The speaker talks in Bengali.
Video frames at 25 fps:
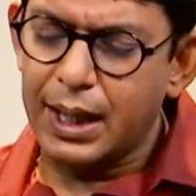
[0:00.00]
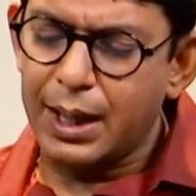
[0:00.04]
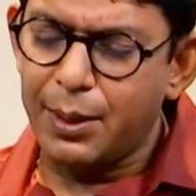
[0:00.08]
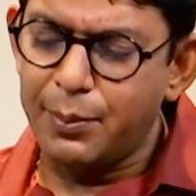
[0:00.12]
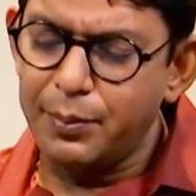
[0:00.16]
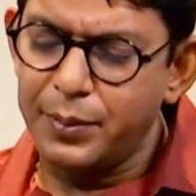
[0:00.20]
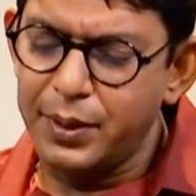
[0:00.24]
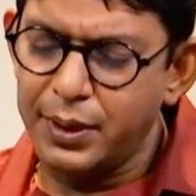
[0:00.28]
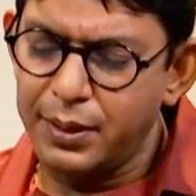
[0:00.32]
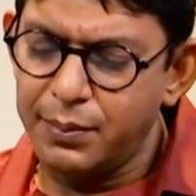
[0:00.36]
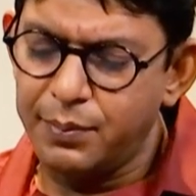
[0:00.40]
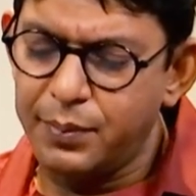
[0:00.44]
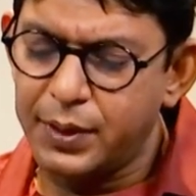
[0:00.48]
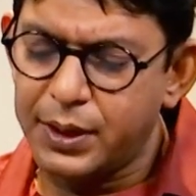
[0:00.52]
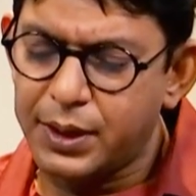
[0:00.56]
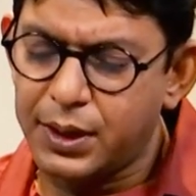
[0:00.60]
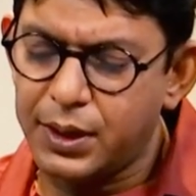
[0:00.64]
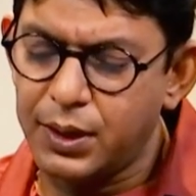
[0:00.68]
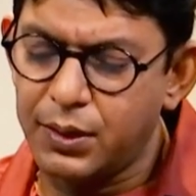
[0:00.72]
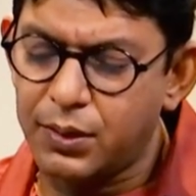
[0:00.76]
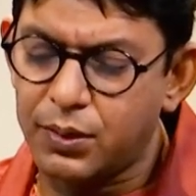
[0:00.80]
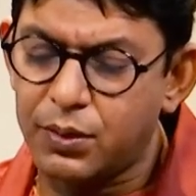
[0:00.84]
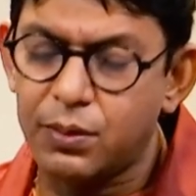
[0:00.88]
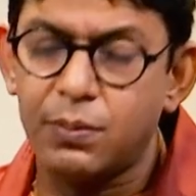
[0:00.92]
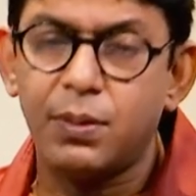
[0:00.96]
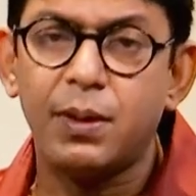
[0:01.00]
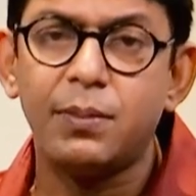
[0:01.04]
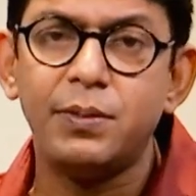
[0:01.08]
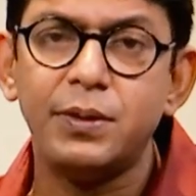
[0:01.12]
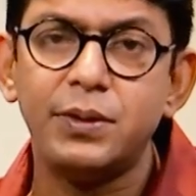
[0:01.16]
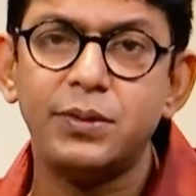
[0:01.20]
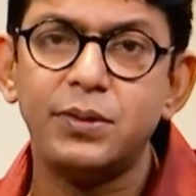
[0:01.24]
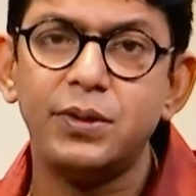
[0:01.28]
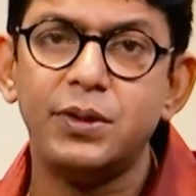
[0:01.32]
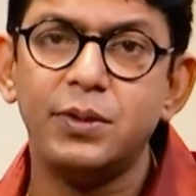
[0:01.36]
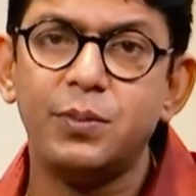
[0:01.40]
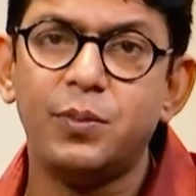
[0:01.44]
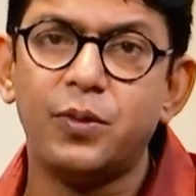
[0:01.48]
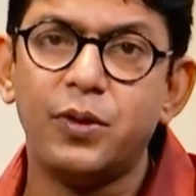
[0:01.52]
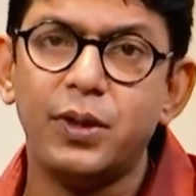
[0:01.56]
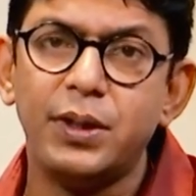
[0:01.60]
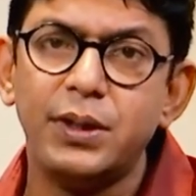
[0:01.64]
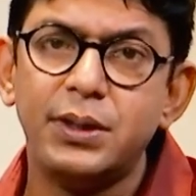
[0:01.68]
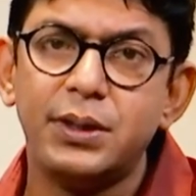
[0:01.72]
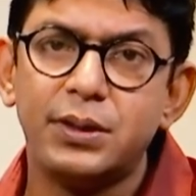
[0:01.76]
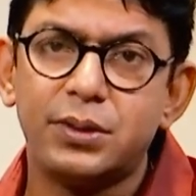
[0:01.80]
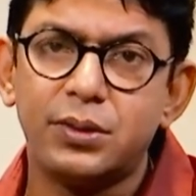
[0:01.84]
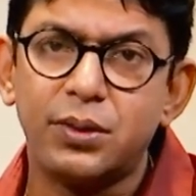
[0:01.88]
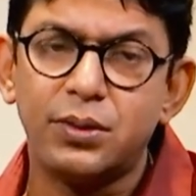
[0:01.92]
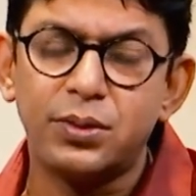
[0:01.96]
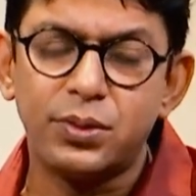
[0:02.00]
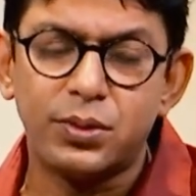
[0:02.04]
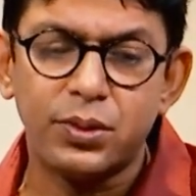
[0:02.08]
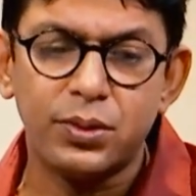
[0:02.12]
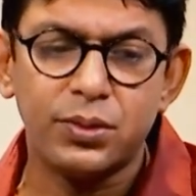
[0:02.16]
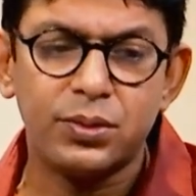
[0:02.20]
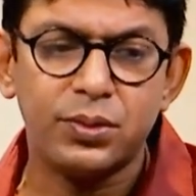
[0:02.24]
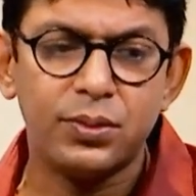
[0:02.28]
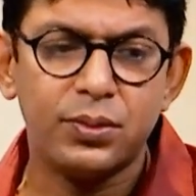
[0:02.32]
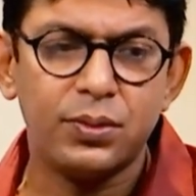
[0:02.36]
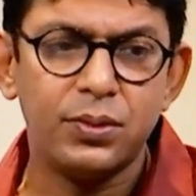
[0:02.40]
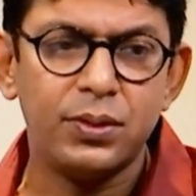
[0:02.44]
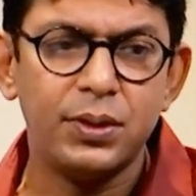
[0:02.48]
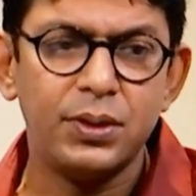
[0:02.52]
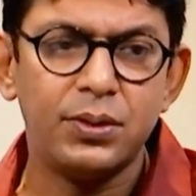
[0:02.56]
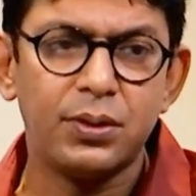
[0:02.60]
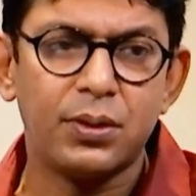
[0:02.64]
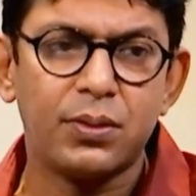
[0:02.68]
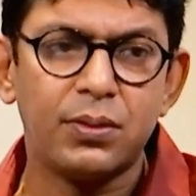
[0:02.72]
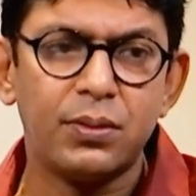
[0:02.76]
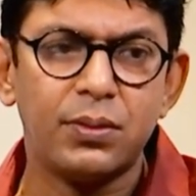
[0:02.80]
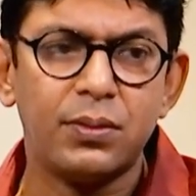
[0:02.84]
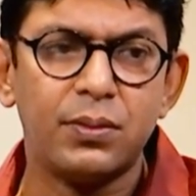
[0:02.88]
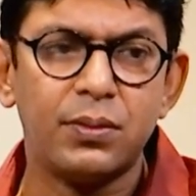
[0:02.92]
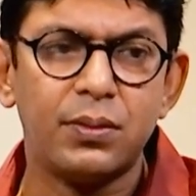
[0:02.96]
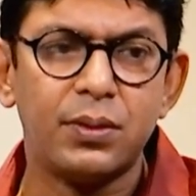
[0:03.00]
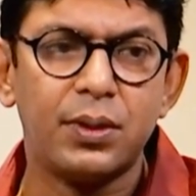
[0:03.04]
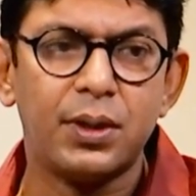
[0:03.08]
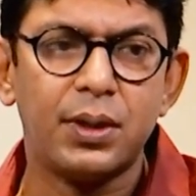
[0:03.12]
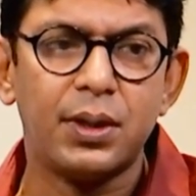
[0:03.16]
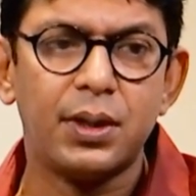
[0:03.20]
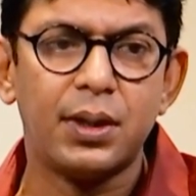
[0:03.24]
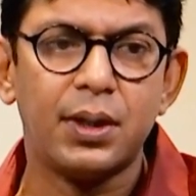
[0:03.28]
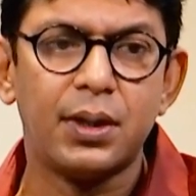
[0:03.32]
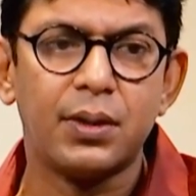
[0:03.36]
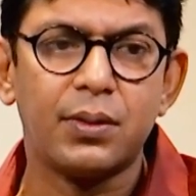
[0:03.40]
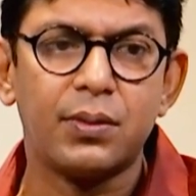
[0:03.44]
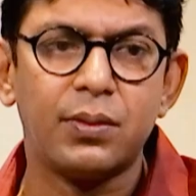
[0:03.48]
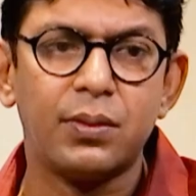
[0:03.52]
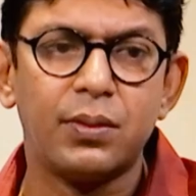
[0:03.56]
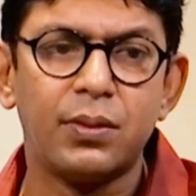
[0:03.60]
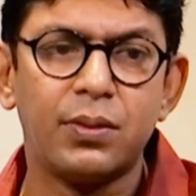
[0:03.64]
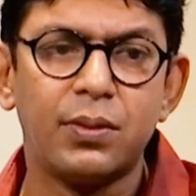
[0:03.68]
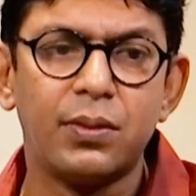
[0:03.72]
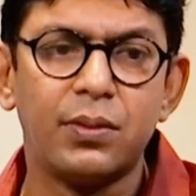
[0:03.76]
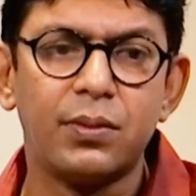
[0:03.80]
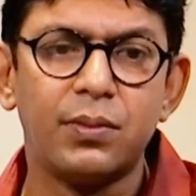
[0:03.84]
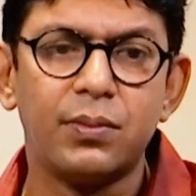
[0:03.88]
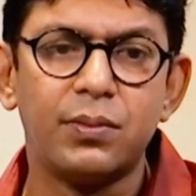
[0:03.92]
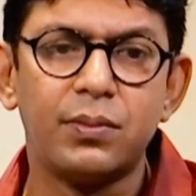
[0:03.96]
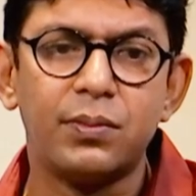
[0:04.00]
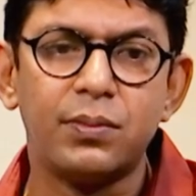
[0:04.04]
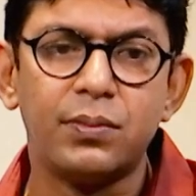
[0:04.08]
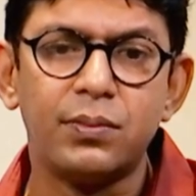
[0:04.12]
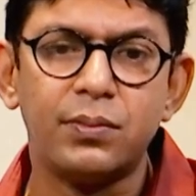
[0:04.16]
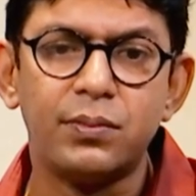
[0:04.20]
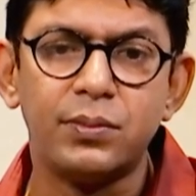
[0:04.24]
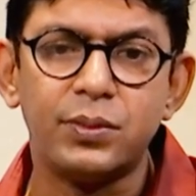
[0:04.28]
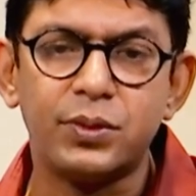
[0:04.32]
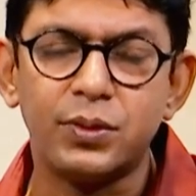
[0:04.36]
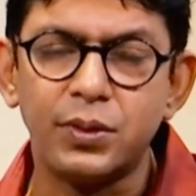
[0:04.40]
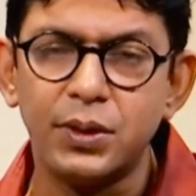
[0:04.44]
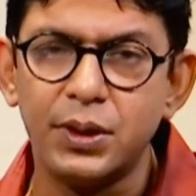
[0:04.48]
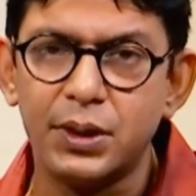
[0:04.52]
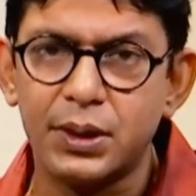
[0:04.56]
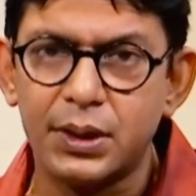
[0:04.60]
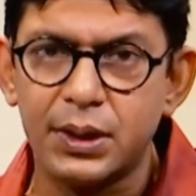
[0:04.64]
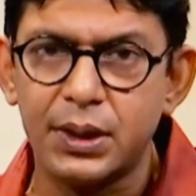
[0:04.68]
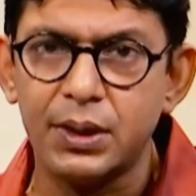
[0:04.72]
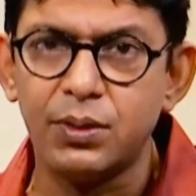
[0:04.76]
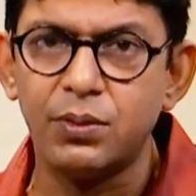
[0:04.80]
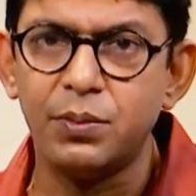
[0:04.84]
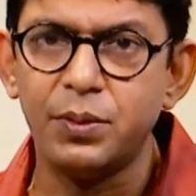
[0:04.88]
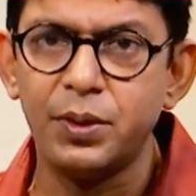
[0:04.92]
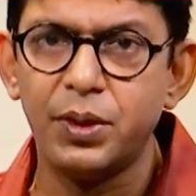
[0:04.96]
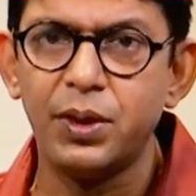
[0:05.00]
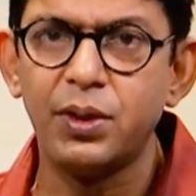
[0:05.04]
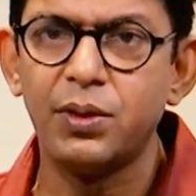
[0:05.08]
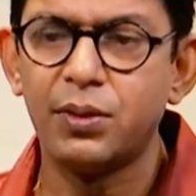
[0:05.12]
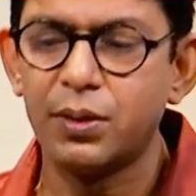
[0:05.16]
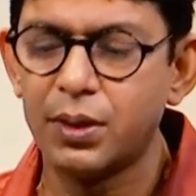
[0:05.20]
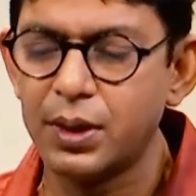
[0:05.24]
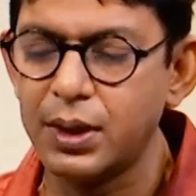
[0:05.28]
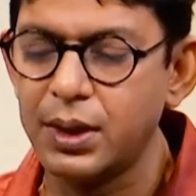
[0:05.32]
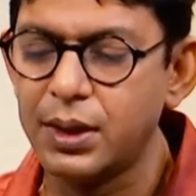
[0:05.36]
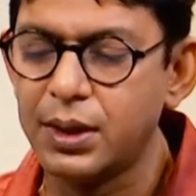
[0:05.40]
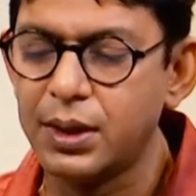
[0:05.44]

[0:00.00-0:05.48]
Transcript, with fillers: আমি ব্যক্তিগতভাবে যদি বলি যে চঞ্চল চৌধুরী যখন কোনো চরিত্রে অভিনয় করে